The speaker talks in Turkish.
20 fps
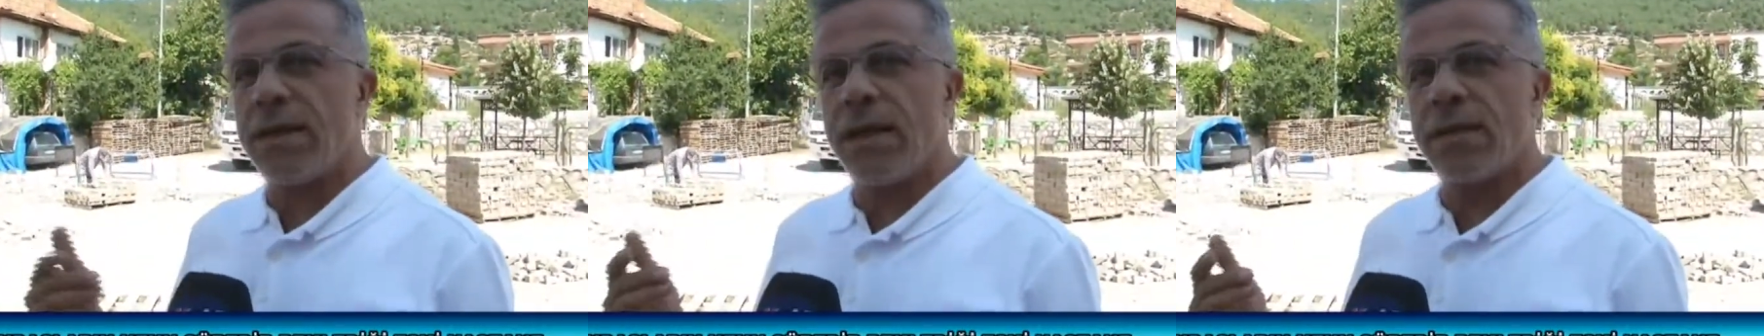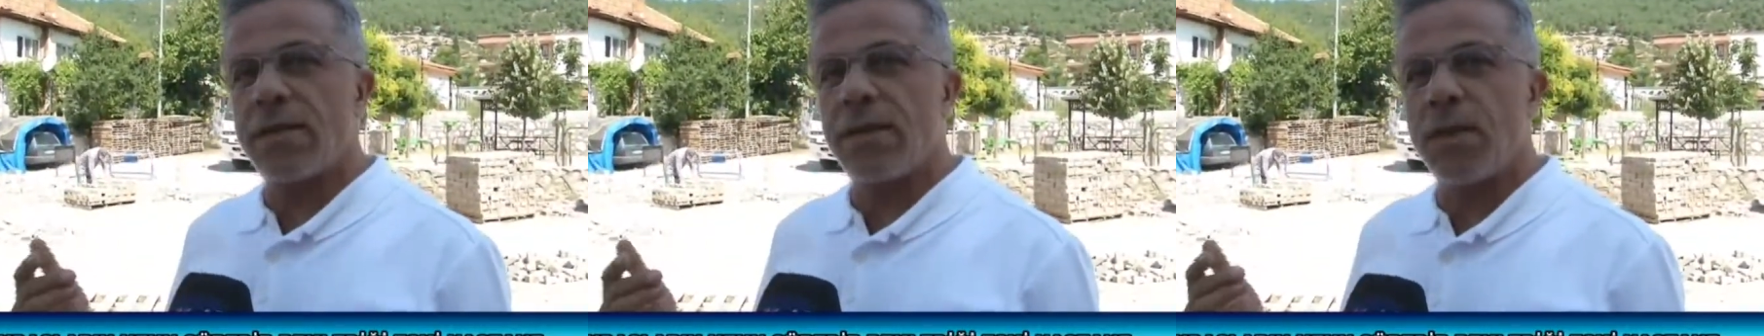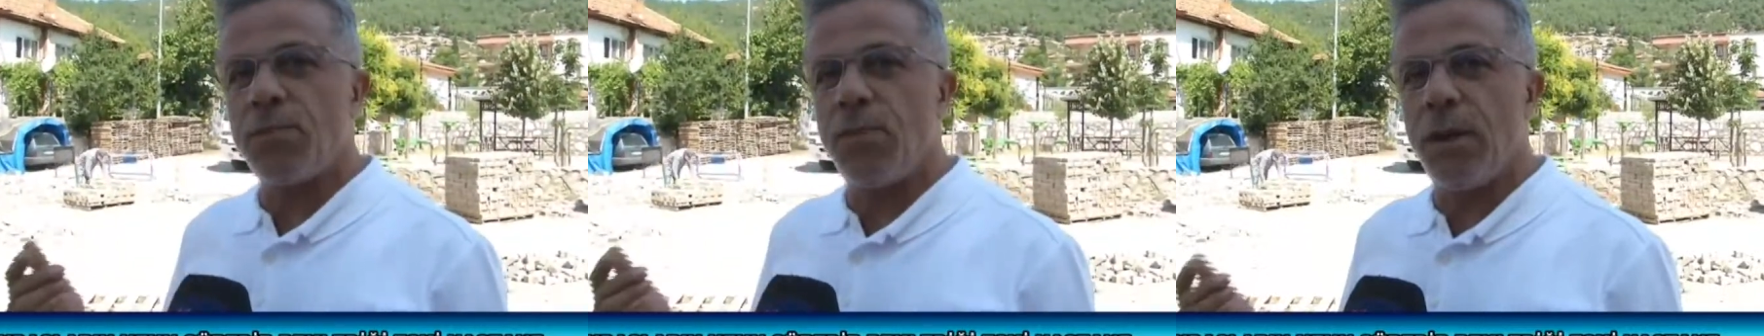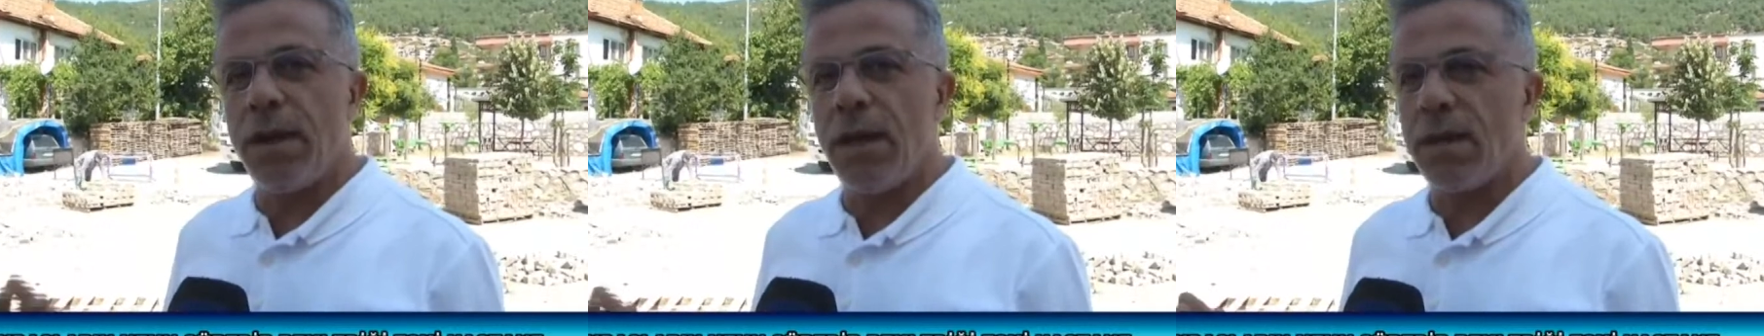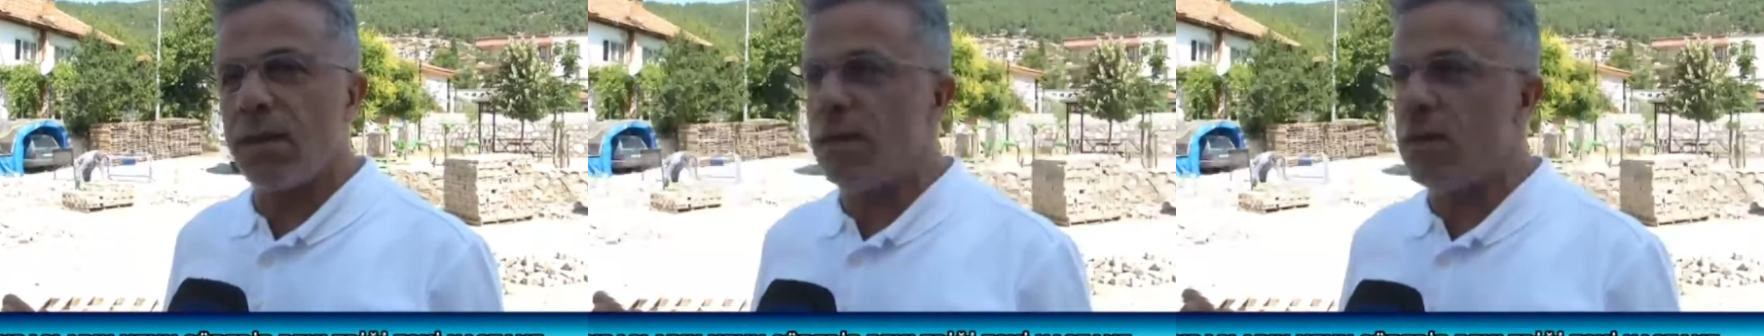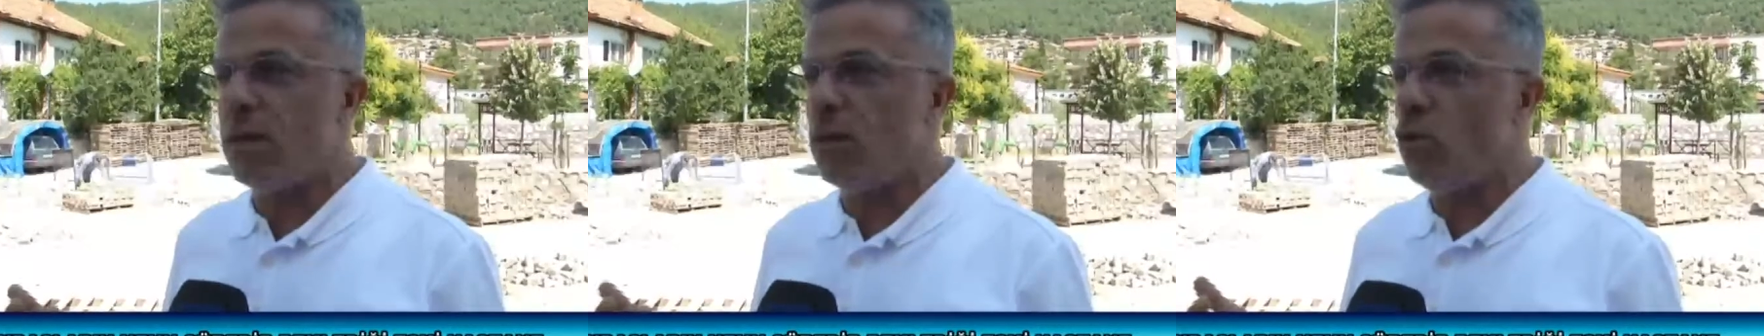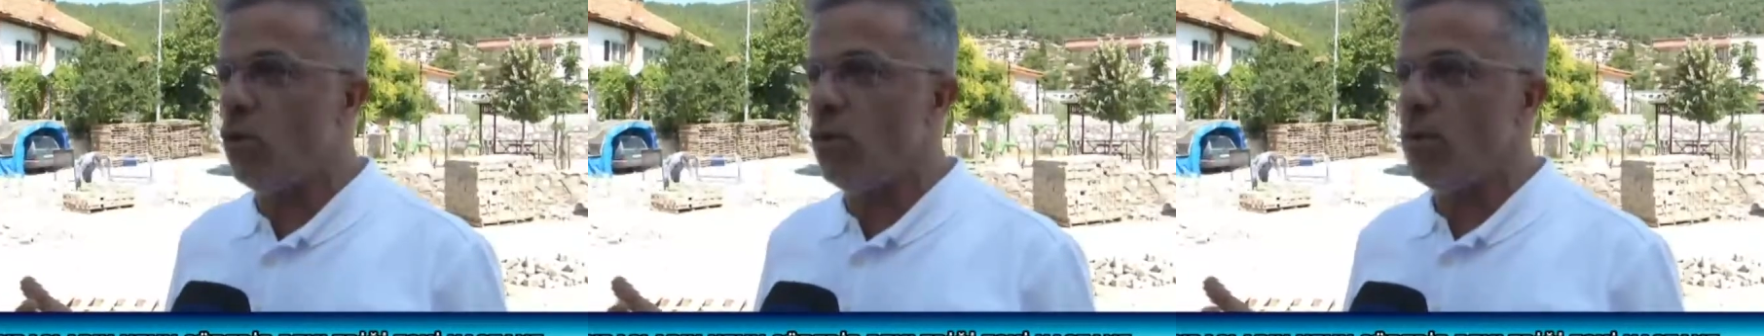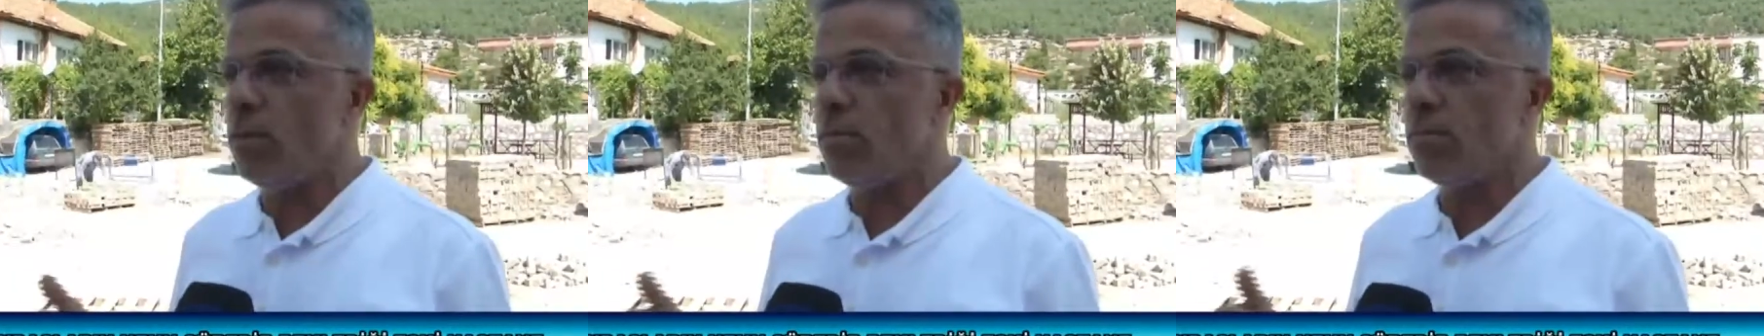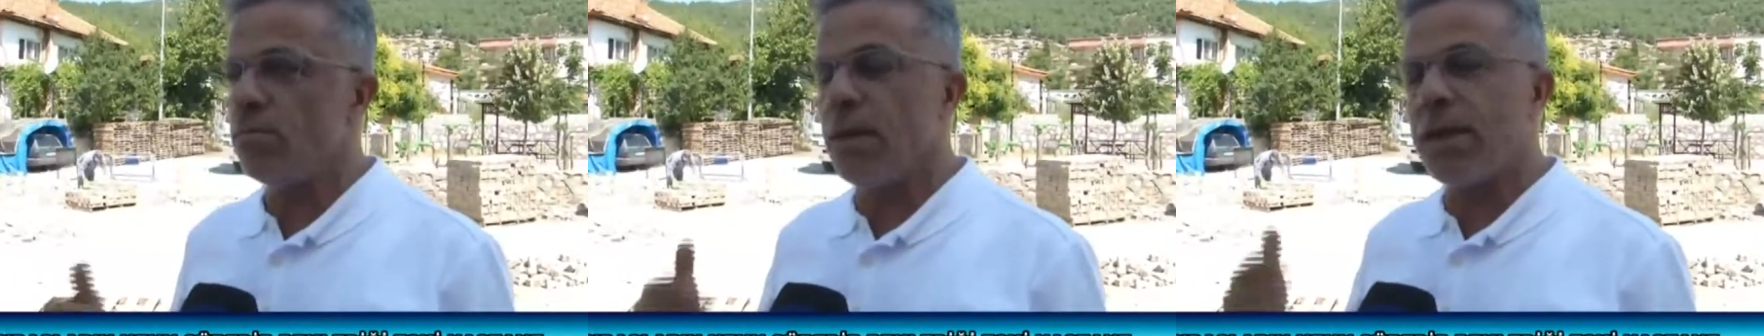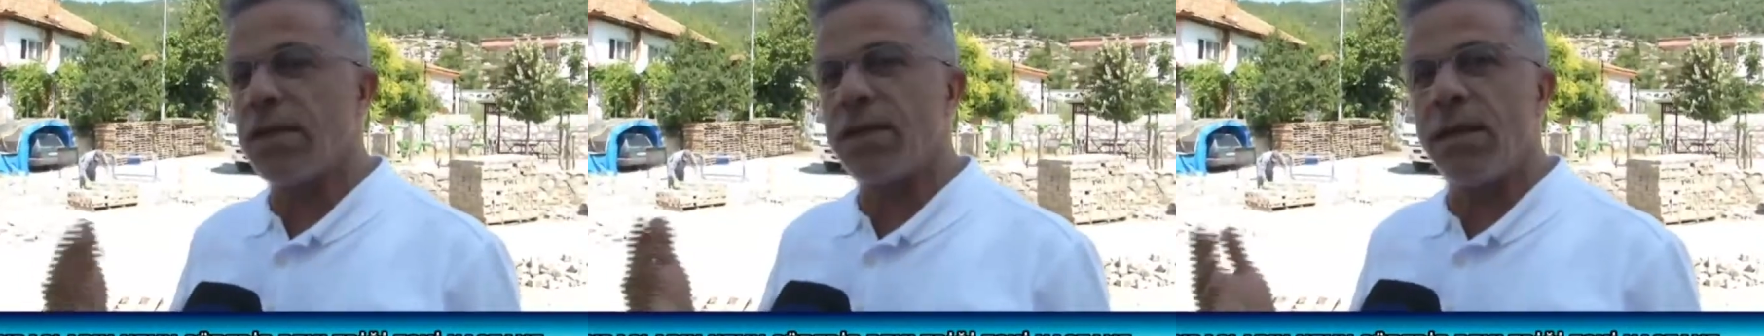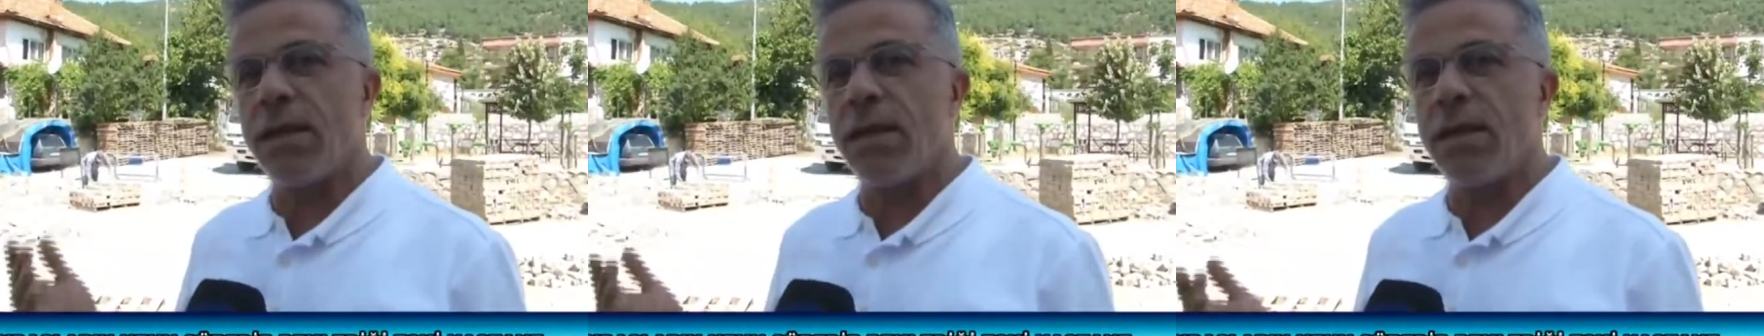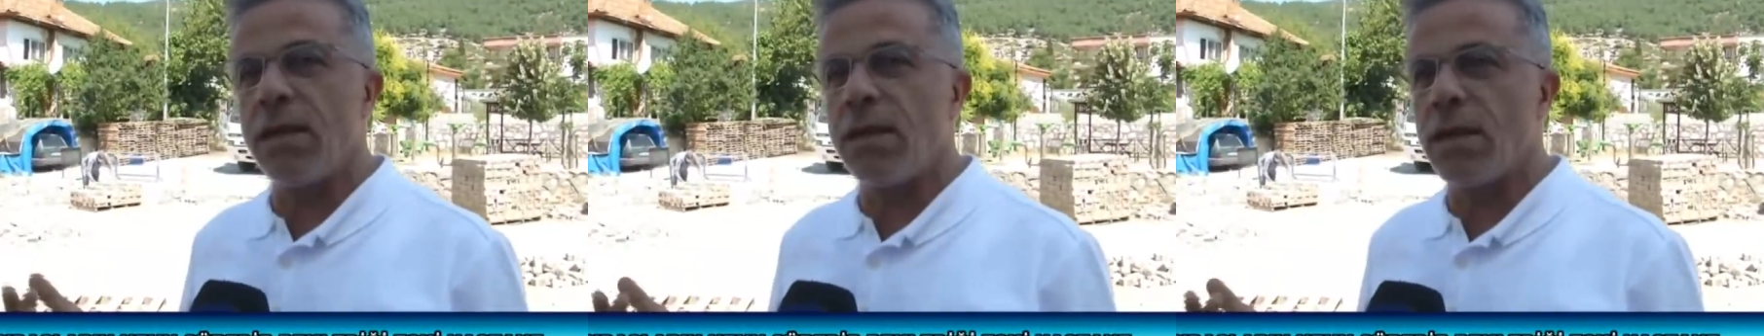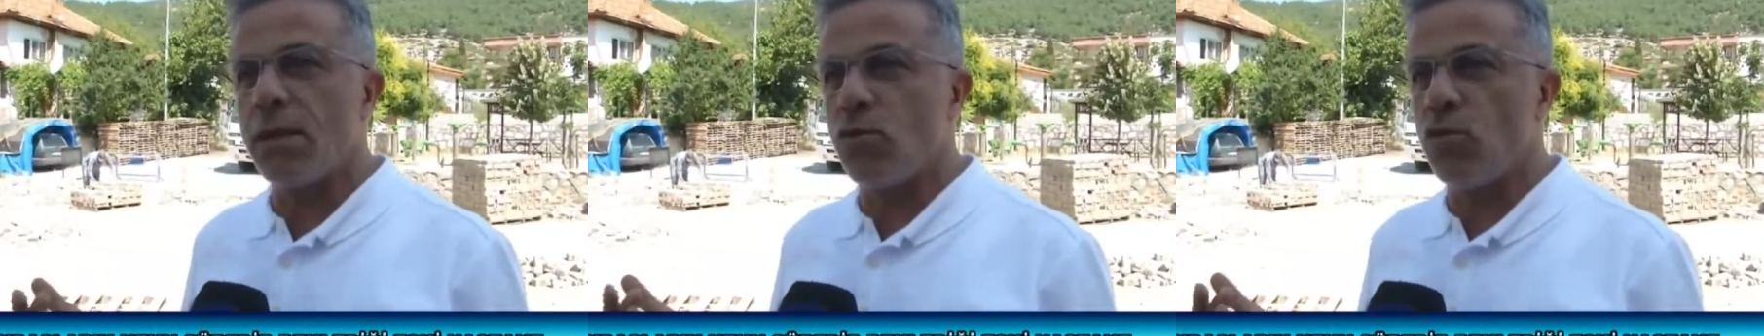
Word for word: çalışma kapsamında ilk olarak